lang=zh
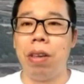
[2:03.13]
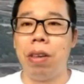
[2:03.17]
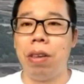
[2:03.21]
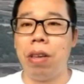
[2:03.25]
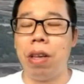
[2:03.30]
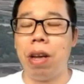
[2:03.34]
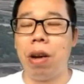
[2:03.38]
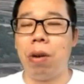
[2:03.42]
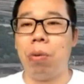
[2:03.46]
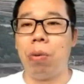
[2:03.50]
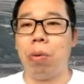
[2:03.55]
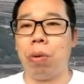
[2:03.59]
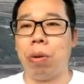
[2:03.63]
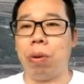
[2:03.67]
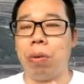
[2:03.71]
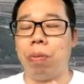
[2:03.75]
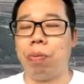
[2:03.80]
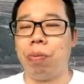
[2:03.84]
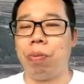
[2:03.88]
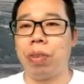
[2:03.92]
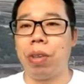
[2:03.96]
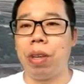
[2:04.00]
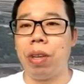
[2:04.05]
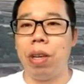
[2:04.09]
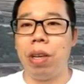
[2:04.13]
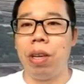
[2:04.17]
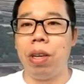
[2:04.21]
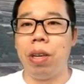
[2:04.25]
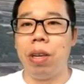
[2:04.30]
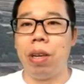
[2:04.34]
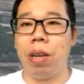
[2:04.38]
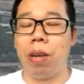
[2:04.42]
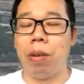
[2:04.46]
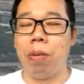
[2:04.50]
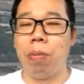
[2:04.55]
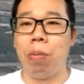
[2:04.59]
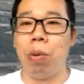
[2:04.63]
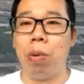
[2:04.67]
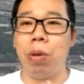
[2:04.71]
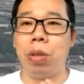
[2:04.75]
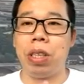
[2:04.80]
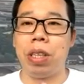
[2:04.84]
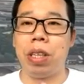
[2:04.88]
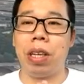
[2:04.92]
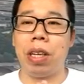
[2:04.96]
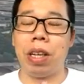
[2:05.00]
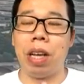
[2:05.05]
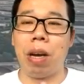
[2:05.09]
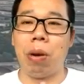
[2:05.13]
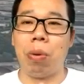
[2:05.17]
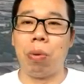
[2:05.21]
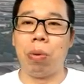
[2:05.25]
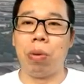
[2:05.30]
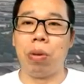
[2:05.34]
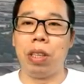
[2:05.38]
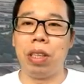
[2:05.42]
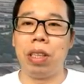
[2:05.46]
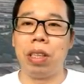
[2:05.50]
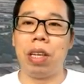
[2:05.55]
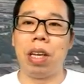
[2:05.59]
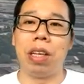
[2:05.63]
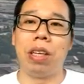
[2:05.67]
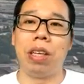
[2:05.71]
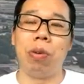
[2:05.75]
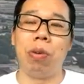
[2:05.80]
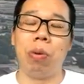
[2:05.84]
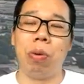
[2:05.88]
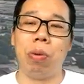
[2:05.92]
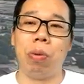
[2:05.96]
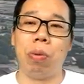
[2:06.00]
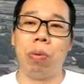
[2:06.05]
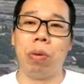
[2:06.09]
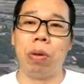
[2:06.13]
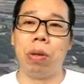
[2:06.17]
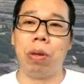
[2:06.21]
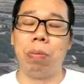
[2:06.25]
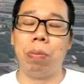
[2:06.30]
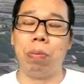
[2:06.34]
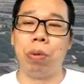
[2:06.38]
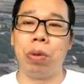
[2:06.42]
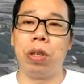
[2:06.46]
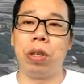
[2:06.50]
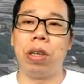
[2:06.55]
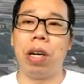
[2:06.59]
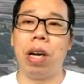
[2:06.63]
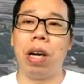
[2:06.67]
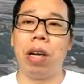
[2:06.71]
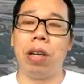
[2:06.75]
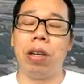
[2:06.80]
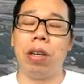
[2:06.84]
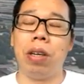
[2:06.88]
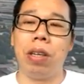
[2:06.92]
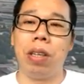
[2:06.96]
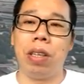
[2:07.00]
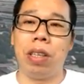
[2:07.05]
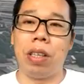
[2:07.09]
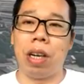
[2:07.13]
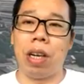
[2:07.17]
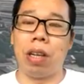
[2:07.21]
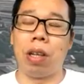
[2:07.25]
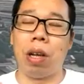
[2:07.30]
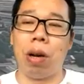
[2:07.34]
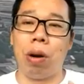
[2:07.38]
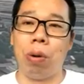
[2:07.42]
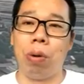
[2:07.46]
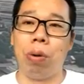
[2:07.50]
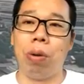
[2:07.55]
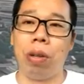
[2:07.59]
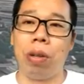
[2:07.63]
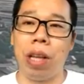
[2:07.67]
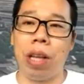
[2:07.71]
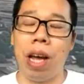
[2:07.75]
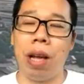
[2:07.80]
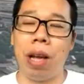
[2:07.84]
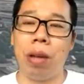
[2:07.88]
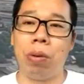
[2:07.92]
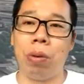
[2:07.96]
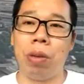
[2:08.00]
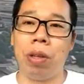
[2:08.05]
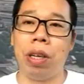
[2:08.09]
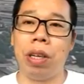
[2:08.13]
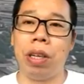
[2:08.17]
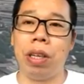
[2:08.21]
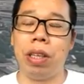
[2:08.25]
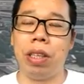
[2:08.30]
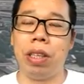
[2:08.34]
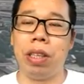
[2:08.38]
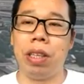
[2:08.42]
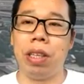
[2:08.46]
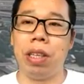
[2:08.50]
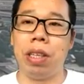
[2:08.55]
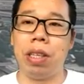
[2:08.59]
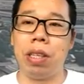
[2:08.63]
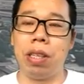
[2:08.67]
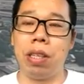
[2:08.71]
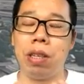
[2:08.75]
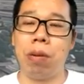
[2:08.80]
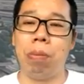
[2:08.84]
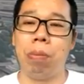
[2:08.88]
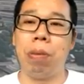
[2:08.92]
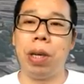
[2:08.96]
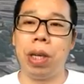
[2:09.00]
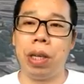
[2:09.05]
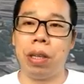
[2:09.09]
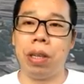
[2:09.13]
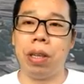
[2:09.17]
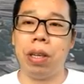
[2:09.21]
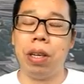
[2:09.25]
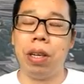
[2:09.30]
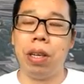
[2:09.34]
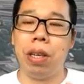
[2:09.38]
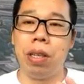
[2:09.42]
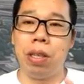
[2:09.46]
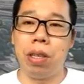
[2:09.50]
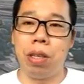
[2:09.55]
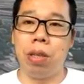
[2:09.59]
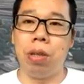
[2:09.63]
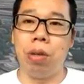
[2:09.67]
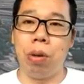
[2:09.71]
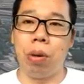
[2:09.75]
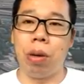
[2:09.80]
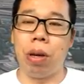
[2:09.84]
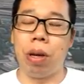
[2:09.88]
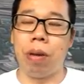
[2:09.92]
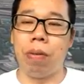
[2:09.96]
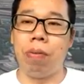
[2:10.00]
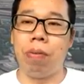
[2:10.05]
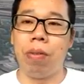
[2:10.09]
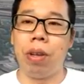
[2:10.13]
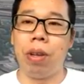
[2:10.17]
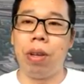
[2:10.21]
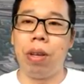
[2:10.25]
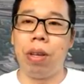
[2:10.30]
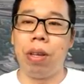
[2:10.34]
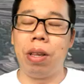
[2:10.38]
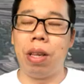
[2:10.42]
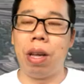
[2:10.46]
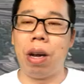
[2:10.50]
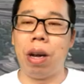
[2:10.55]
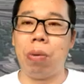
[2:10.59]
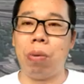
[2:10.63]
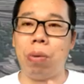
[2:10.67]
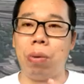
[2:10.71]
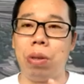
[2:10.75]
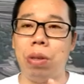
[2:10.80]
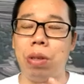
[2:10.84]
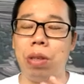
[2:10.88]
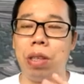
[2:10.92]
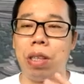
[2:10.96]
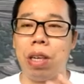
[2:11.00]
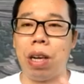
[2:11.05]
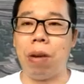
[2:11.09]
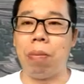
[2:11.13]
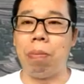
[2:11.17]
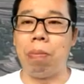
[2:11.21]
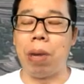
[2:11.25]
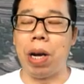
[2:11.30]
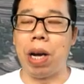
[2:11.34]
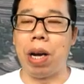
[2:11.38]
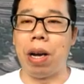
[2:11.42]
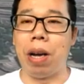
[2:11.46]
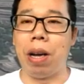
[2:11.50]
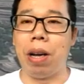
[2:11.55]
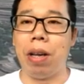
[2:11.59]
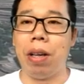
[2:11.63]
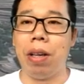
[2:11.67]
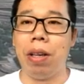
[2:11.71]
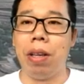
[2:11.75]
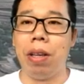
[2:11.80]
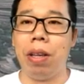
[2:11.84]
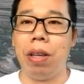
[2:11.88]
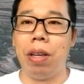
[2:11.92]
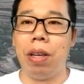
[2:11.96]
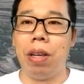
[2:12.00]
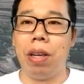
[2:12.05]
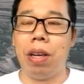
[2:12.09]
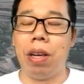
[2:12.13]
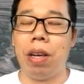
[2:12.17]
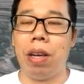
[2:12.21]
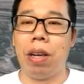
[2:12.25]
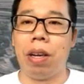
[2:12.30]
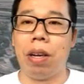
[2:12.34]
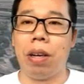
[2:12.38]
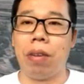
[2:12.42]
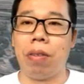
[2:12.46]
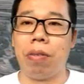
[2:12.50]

那我啊，目前呢，我现在因为我又不需要想投入太多的一些设备资源，那我就想把啊，